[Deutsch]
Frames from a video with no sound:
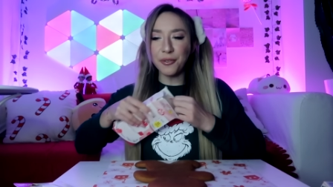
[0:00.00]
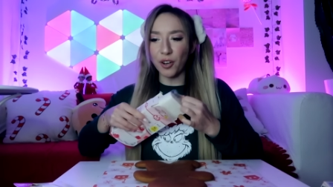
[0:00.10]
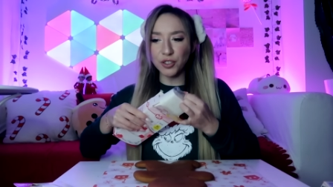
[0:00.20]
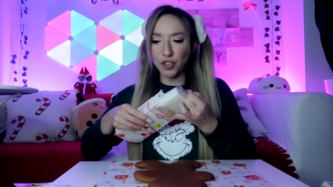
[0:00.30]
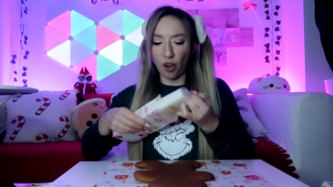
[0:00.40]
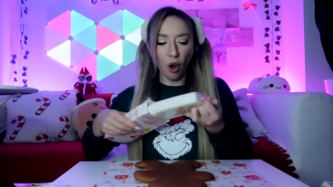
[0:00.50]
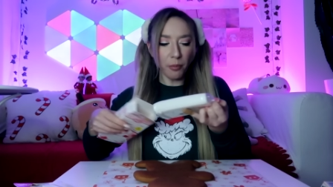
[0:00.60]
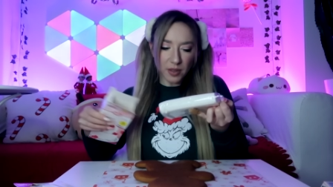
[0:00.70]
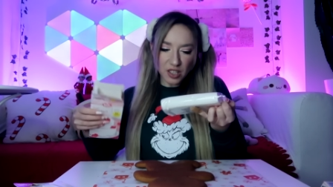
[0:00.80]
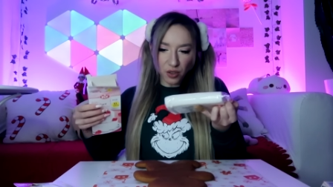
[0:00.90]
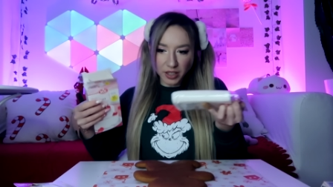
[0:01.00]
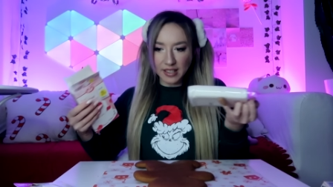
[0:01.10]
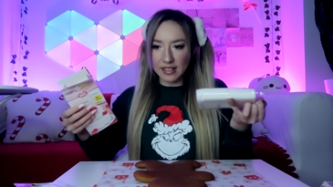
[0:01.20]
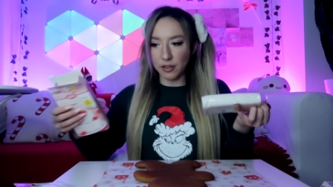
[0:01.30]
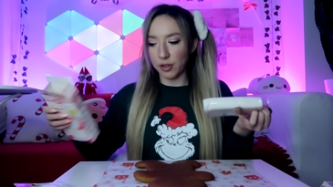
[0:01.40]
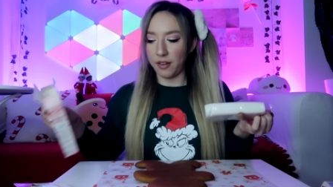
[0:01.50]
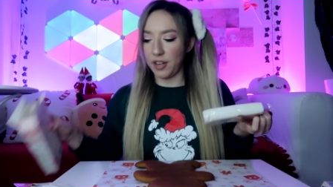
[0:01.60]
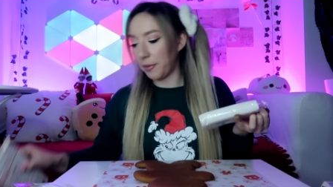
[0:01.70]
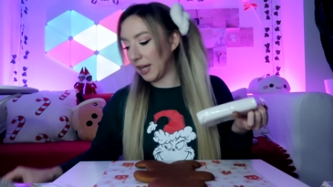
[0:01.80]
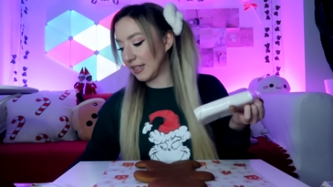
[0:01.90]
Fondant benutzt oder
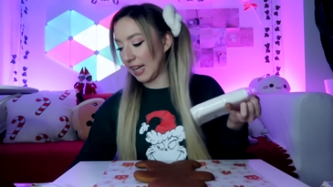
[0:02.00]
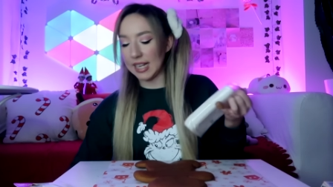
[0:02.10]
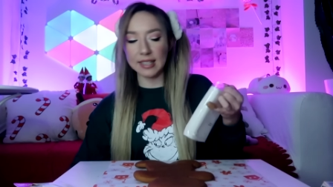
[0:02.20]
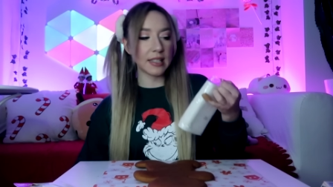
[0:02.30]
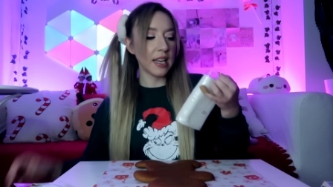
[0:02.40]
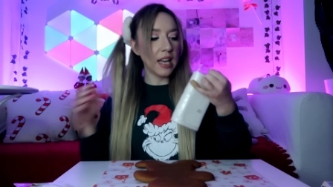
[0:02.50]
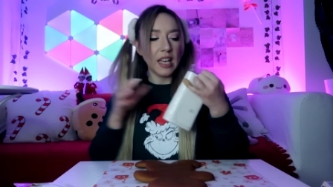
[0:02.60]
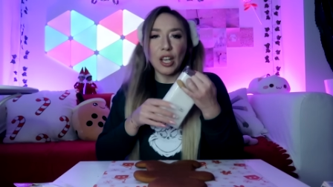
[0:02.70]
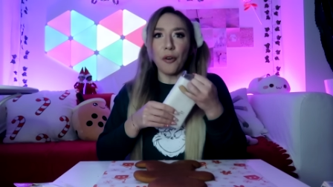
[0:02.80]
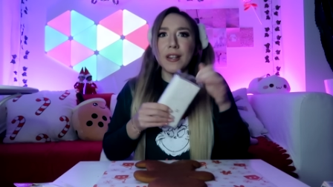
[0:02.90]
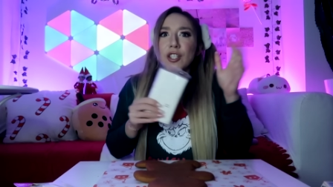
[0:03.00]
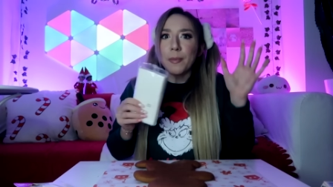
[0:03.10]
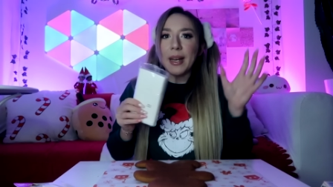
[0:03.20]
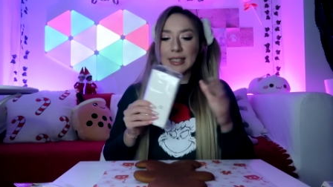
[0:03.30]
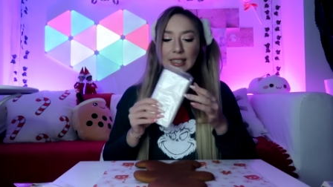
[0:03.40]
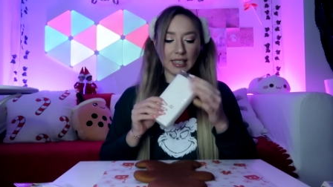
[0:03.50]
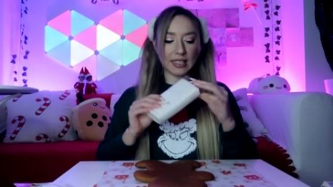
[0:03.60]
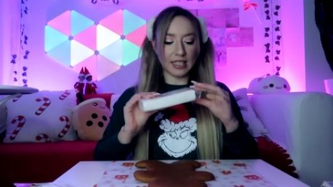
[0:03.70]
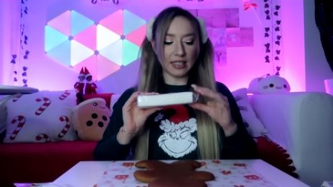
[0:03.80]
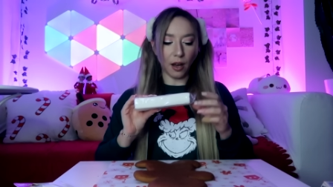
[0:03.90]
wie auch immer das heißt. Ich hoffe, das spreche ich
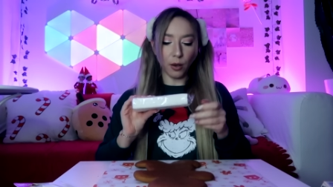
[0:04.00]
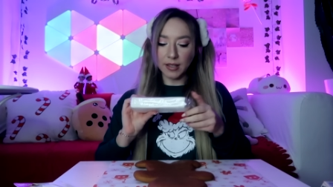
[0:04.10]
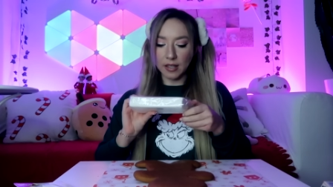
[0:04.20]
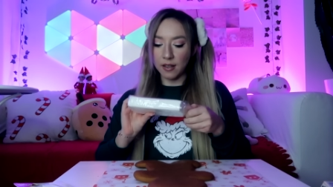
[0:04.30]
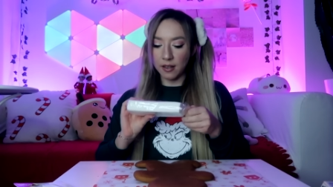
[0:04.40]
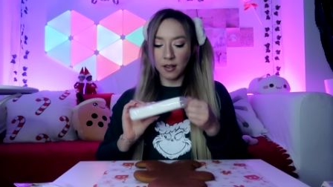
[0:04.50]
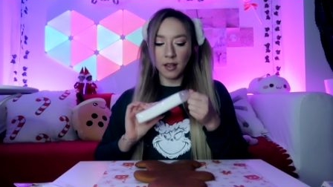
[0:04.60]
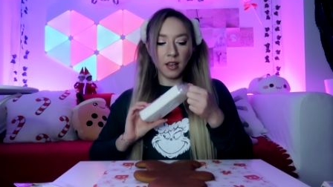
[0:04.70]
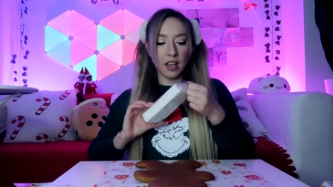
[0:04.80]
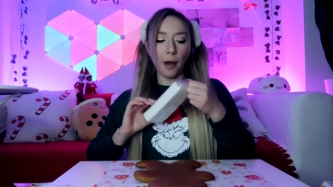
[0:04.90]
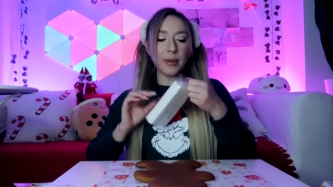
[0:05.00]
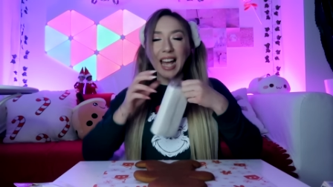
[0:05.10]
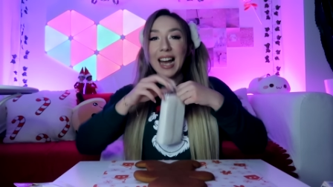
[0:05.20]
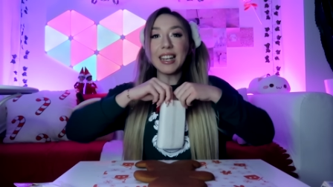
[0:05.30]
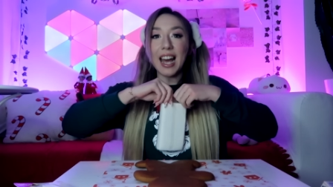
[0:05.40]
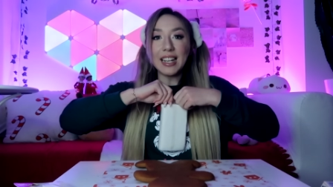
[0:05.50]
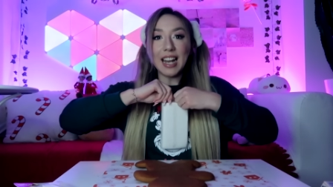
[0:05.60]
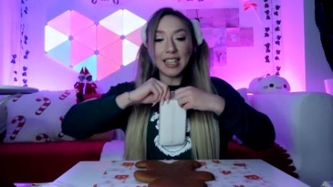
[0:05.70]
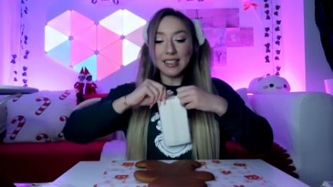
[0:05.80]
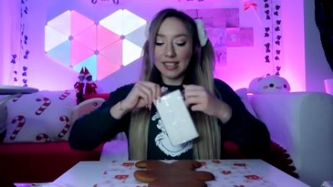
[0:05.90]
richtig aus. Aber daran
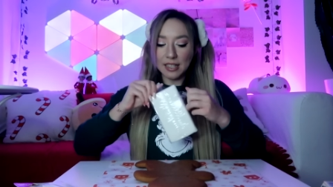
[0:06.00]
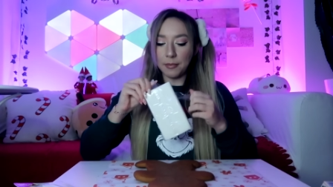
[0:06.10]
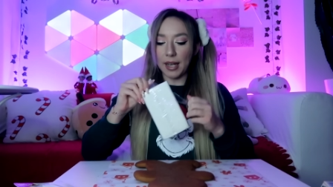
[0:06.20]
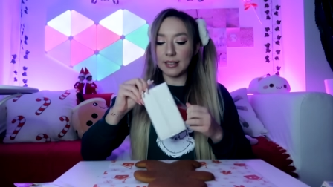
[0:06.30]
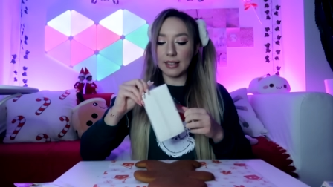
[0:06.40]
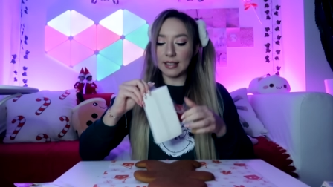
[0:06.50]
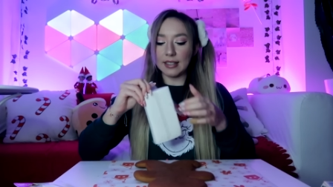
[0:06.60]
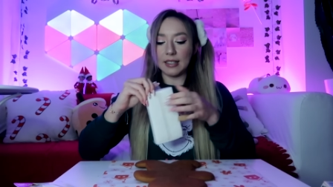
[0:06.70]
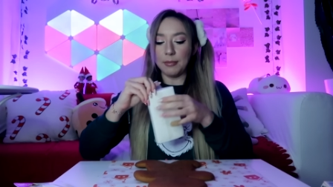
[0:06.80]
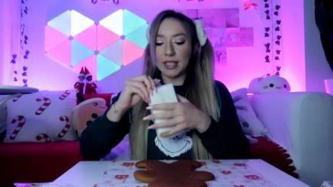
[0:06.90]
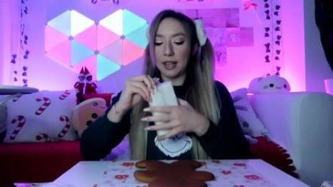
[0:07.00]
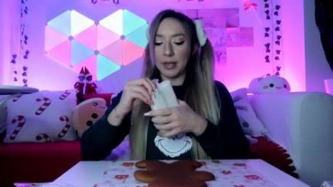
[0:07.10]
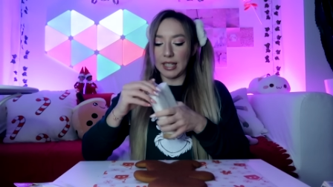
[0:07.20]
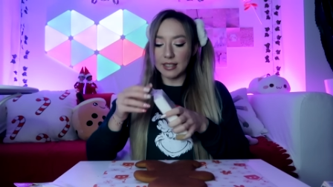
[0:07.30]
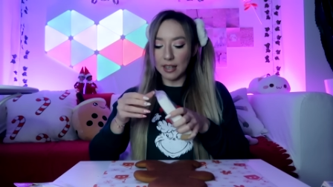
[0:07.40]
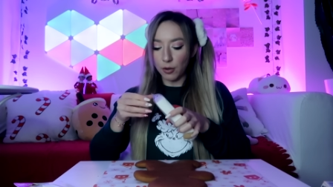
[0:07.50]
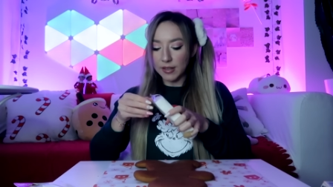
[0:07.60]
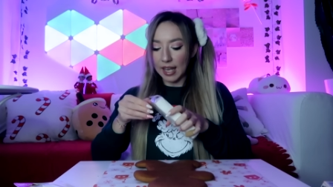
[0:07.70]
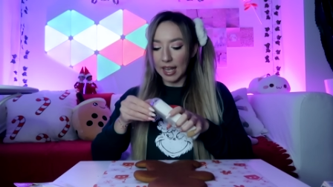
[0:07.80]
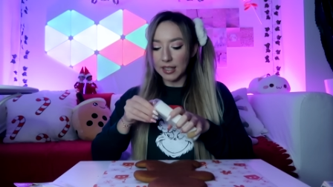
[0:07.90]
allein sieht man, dass ich mich damit nicht
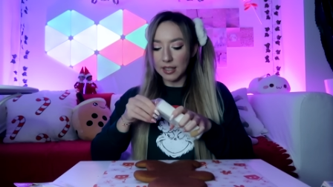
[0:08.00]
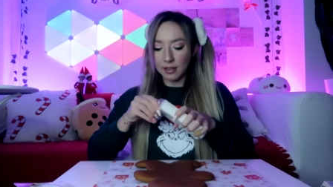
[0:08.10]
auskenne.